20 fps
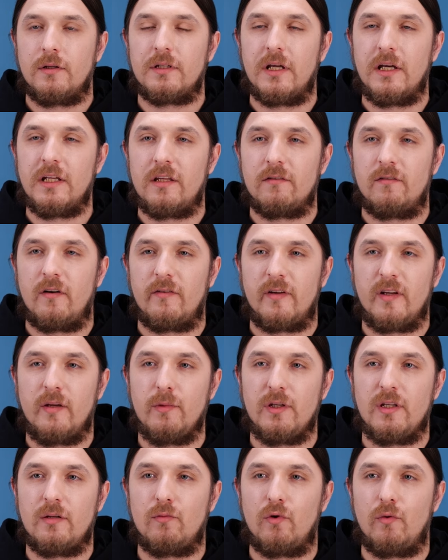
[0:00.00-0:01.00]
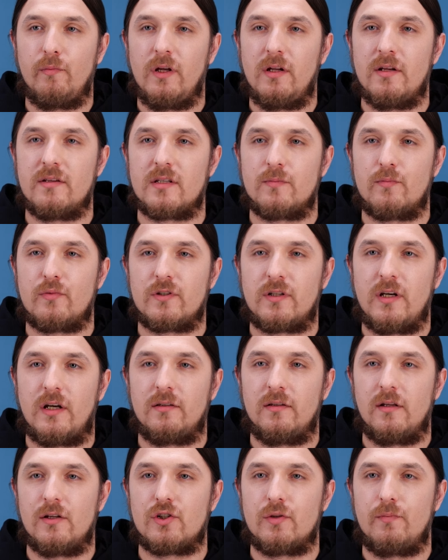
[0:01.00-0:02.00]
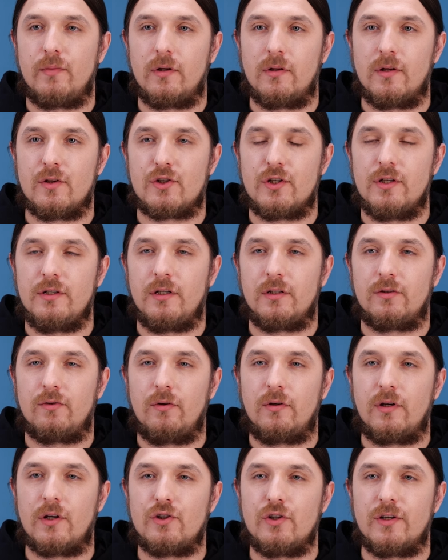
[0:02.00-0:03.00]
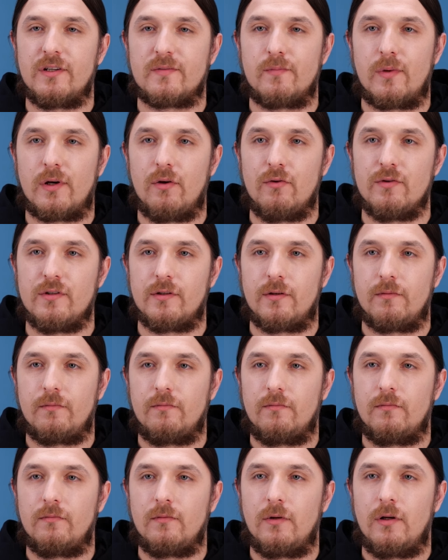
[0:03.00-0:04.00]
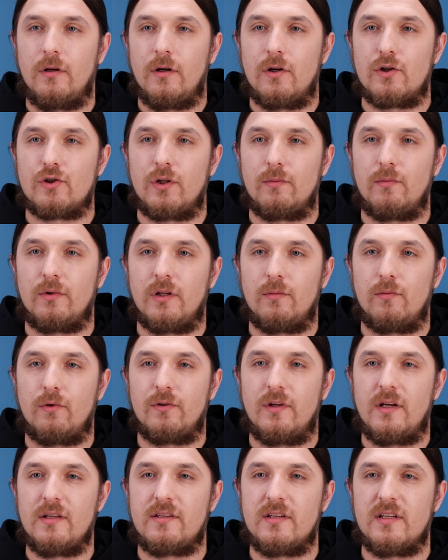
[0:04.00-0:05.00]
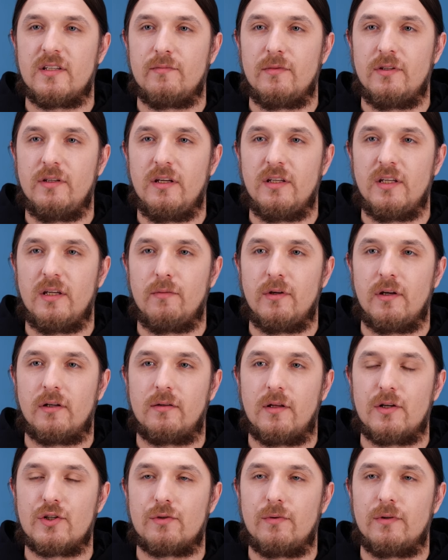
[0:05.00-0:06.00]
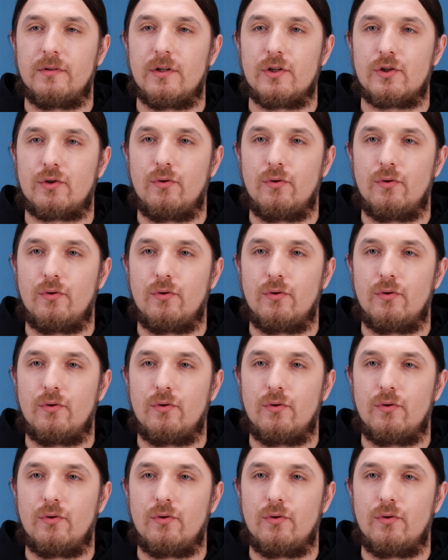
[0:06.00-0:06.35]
До этого времени мы умели запускать наше приложение только через браузер чтобы наблюдать за изменениями и отлаживать наш